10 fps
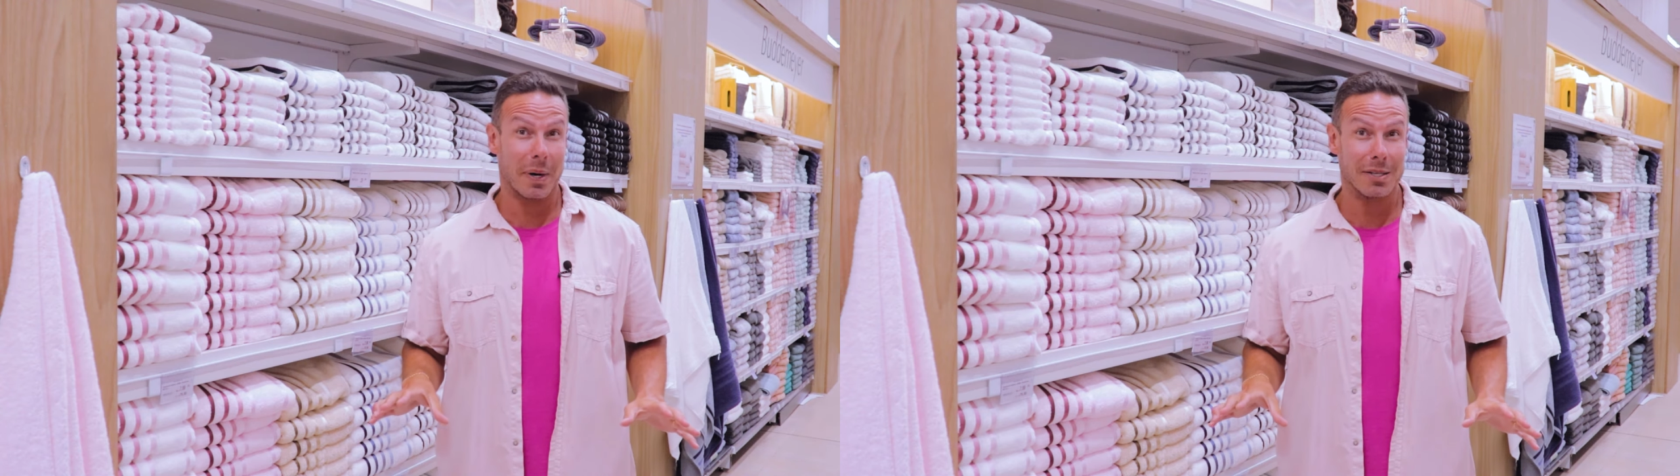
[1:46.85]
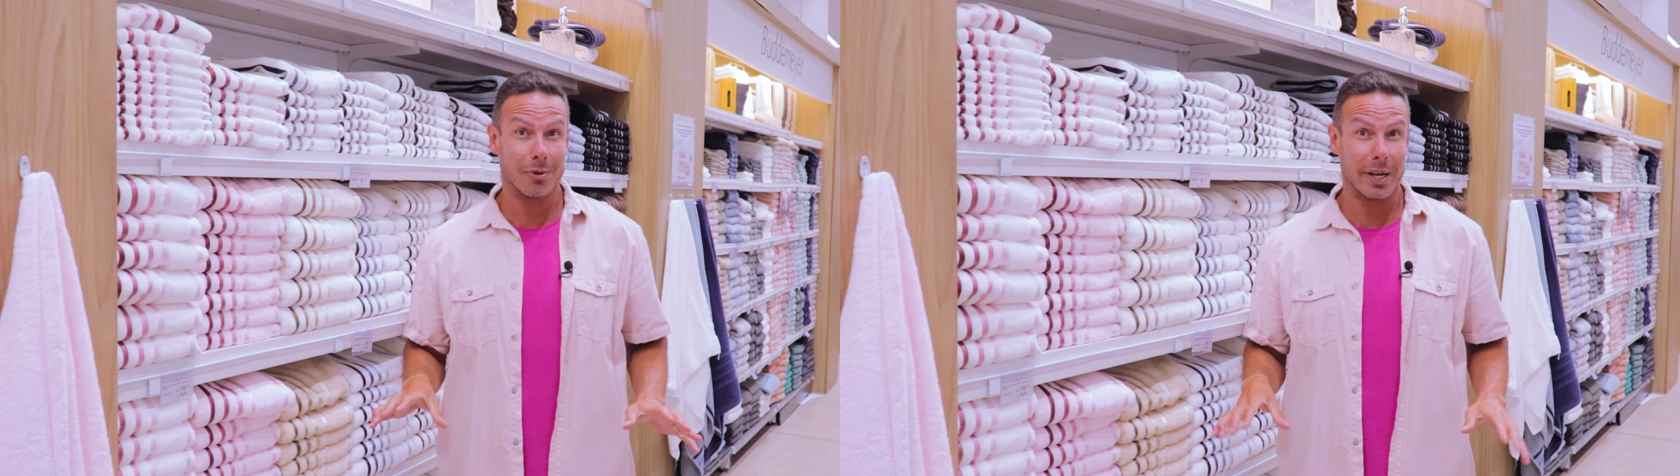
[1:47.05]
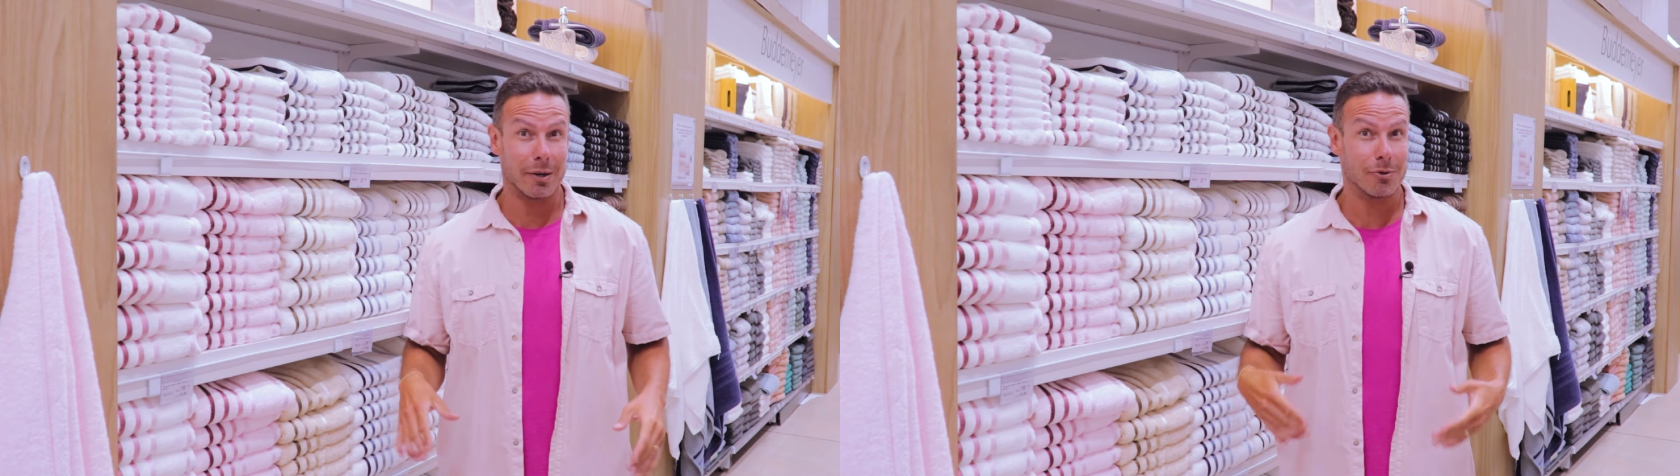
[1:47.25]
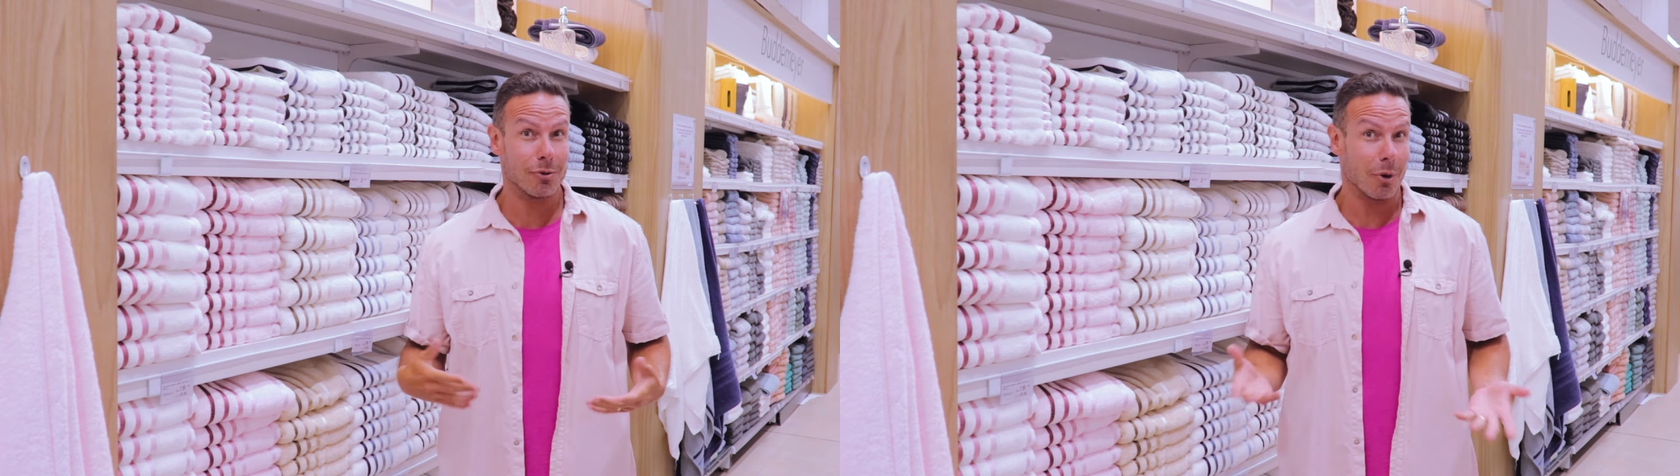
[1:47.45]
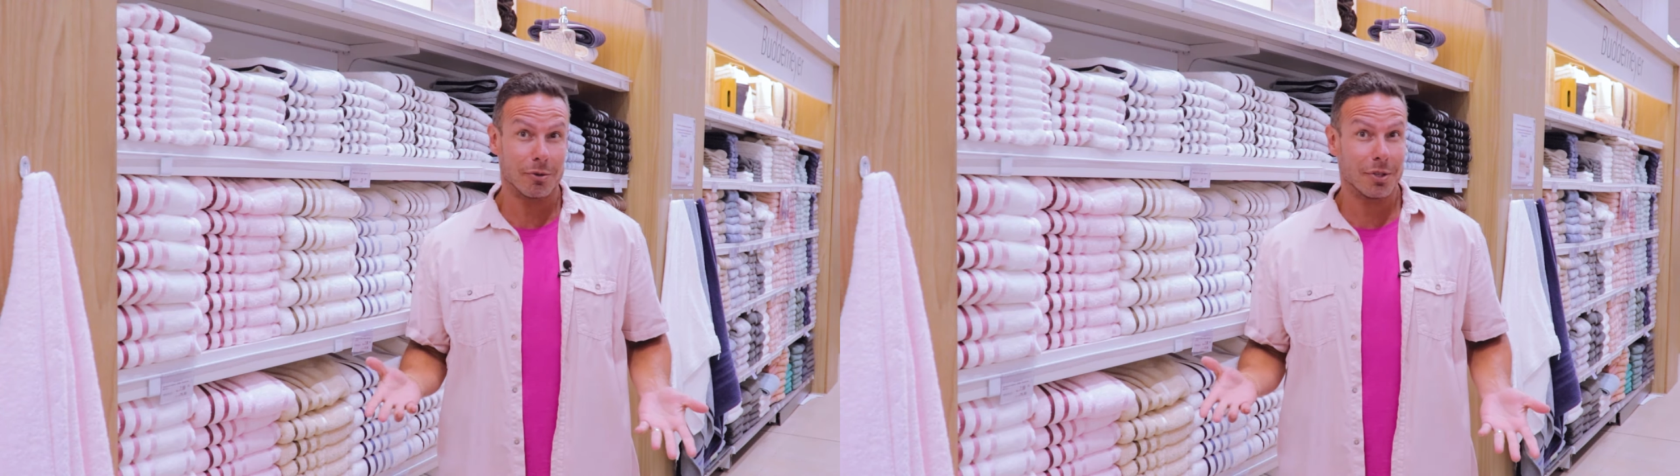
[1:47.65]
para escolher o
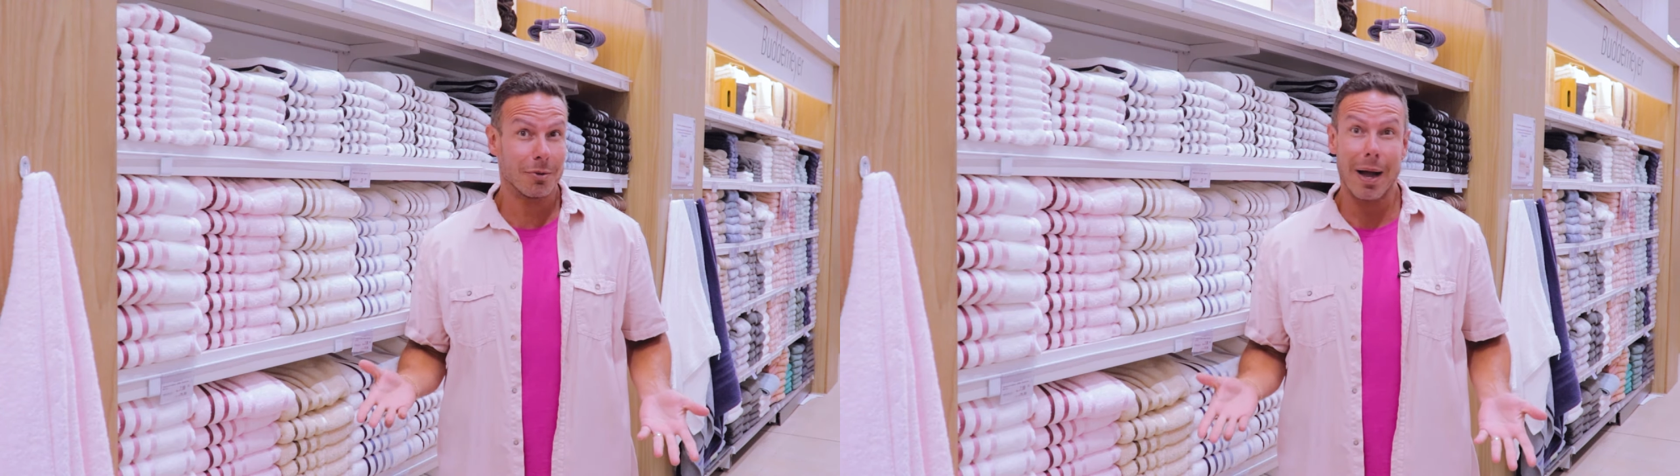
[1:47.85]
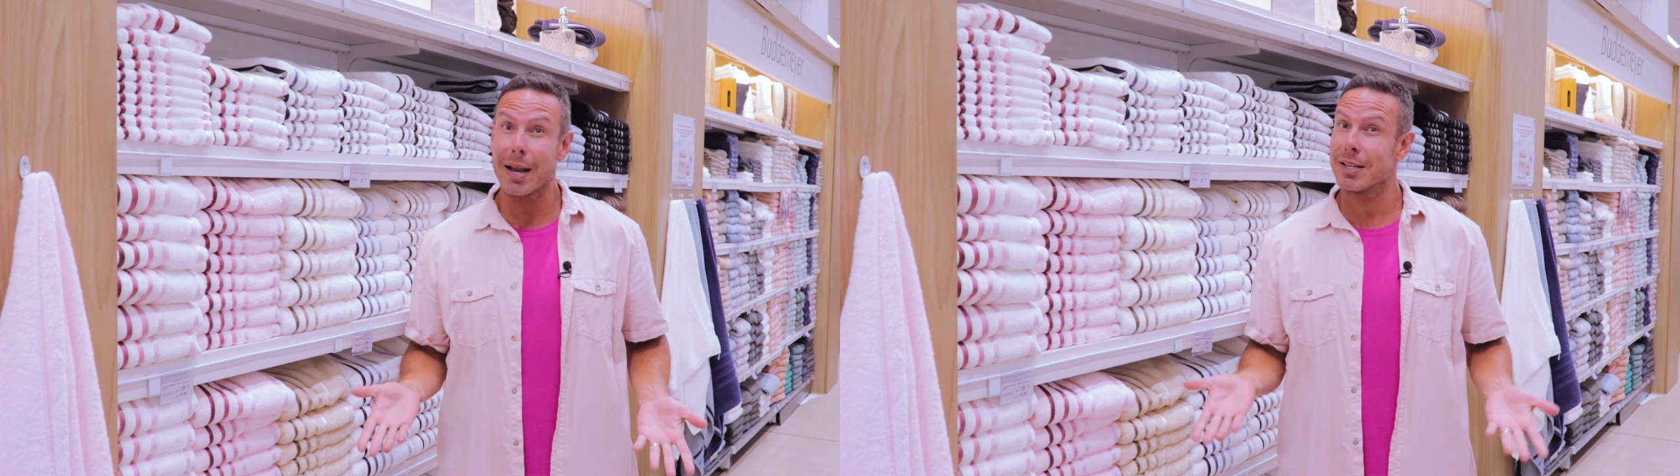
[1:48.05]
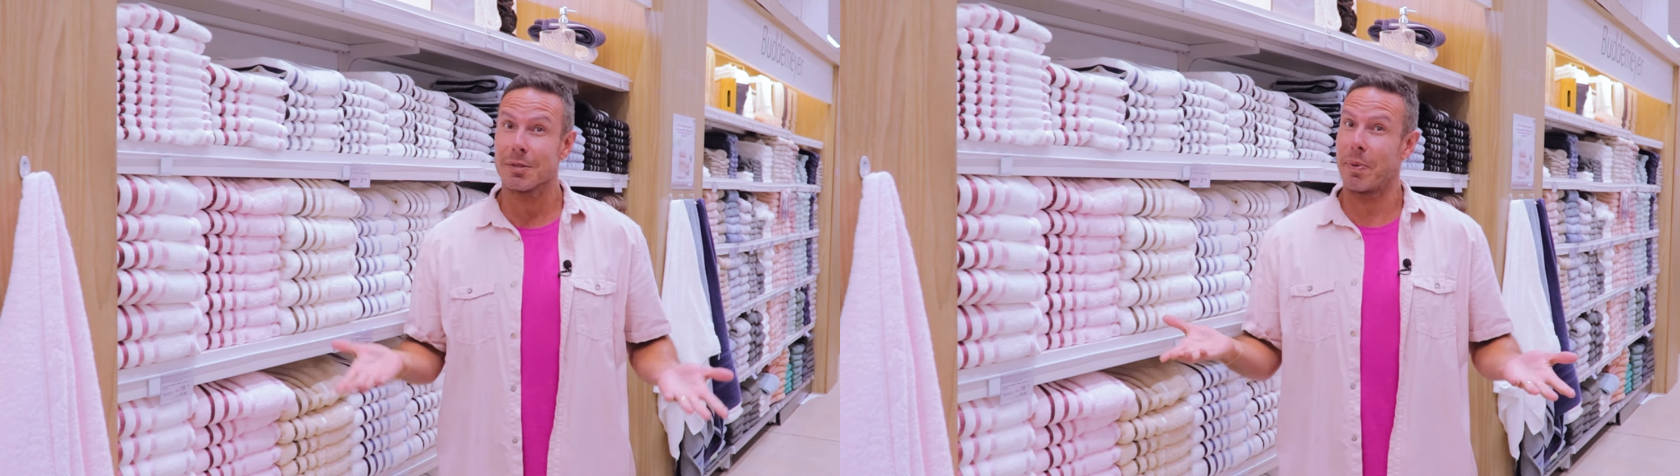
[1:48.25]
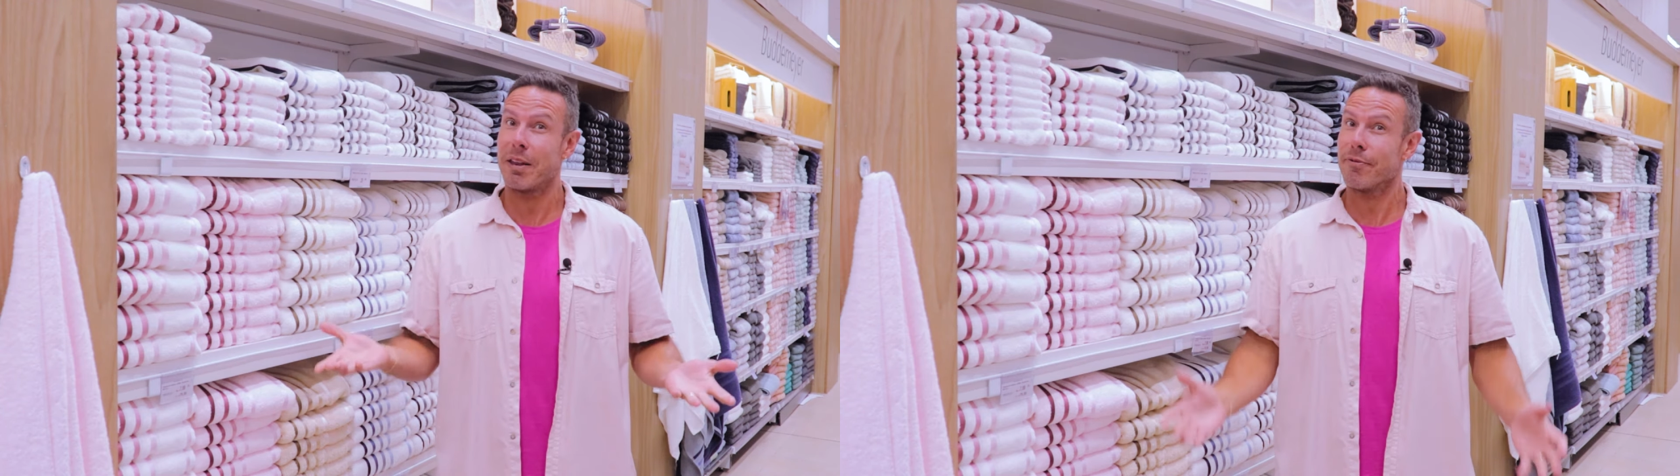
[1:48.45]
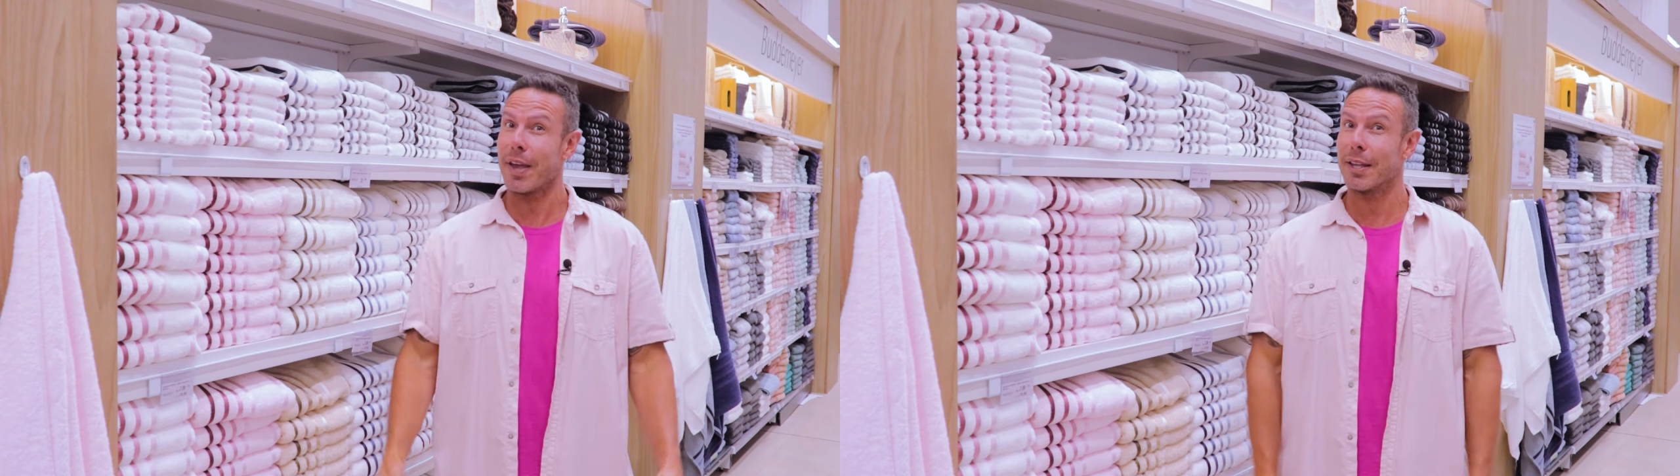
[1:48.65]
jogo de toalhas
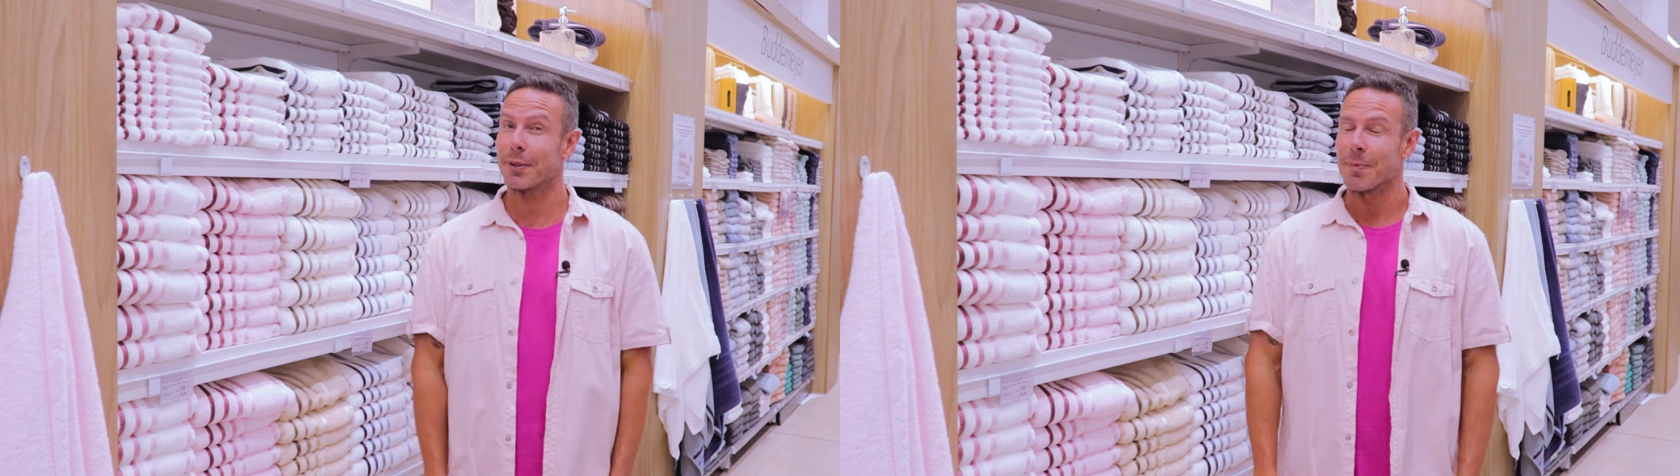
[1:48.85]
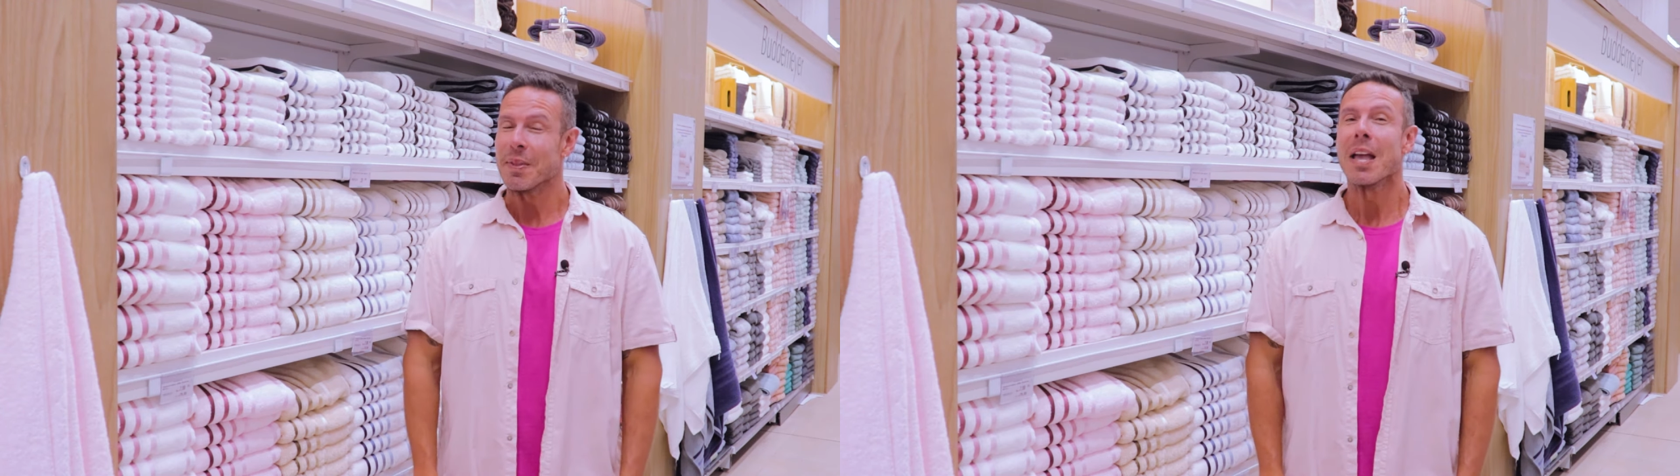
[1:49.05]
perfeito.